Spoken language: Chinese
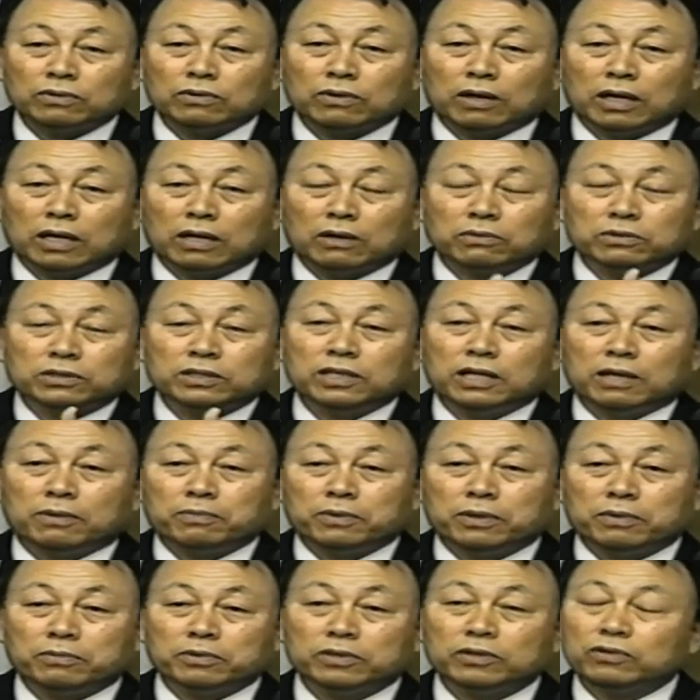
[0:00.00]
我们献出
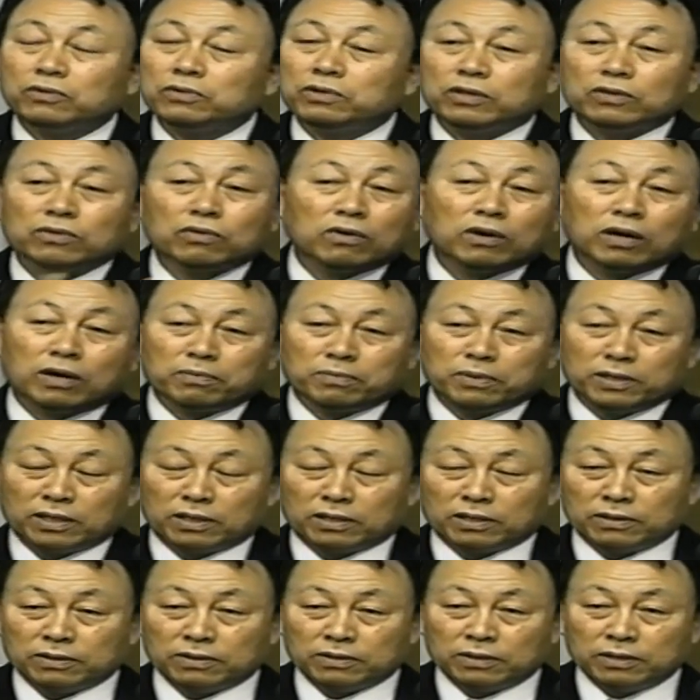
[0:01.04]
生命，能悔改
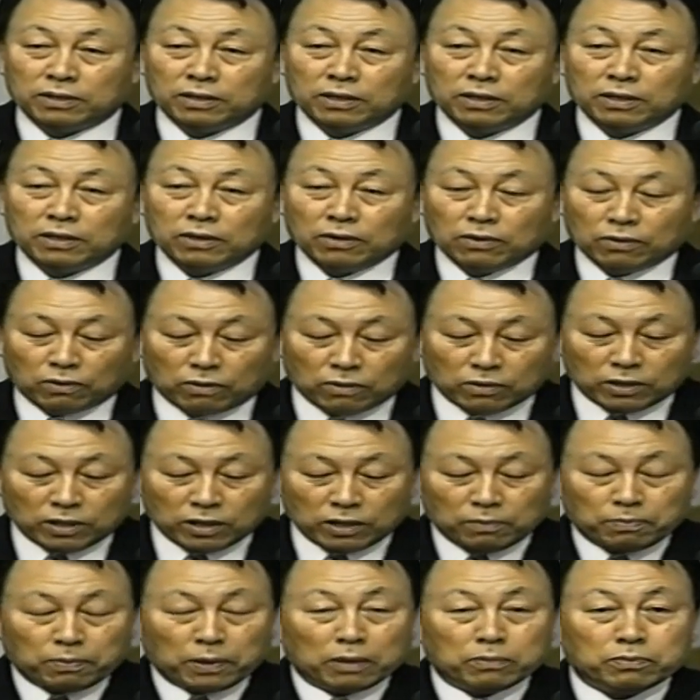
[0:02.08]
一样的罪过的时
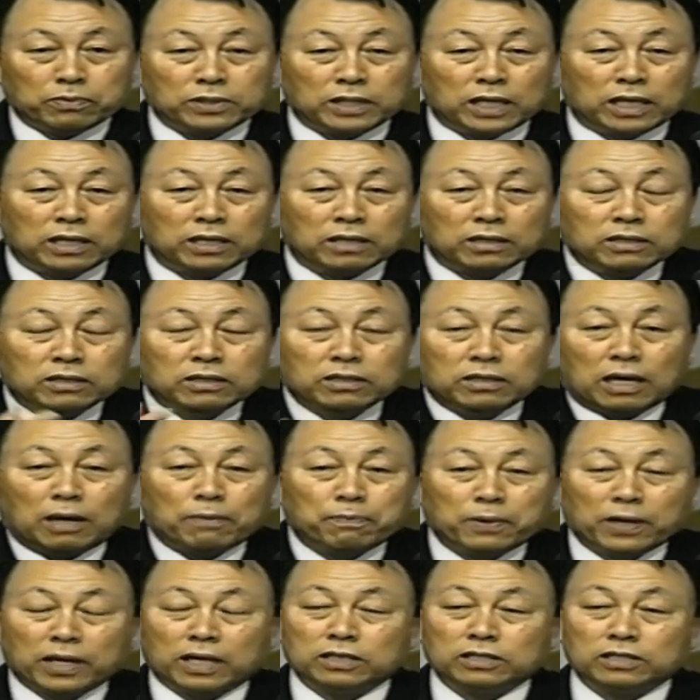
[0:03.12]
候呢，是能得到
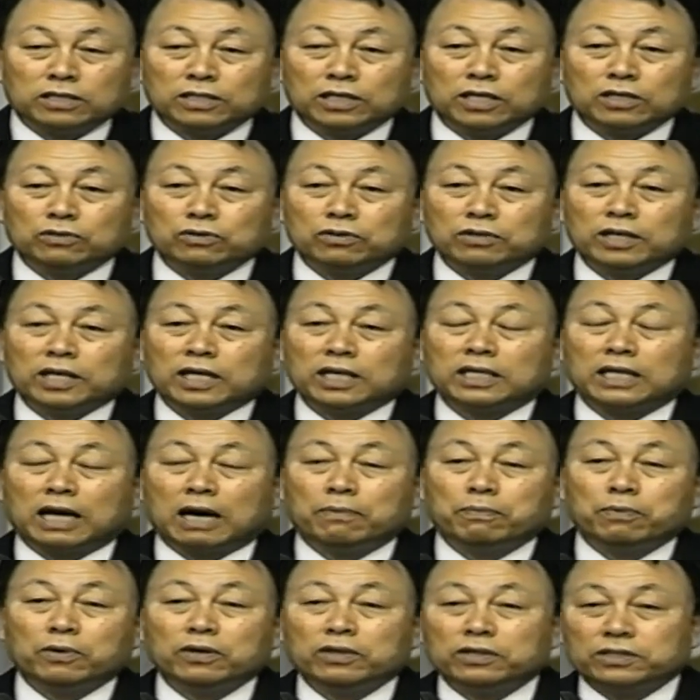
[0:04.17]
变化，能得到医
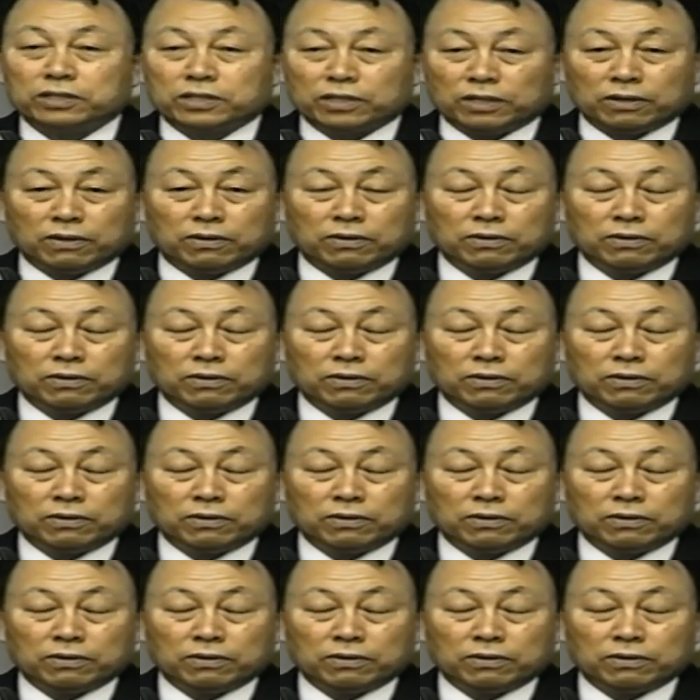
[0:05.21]
治的。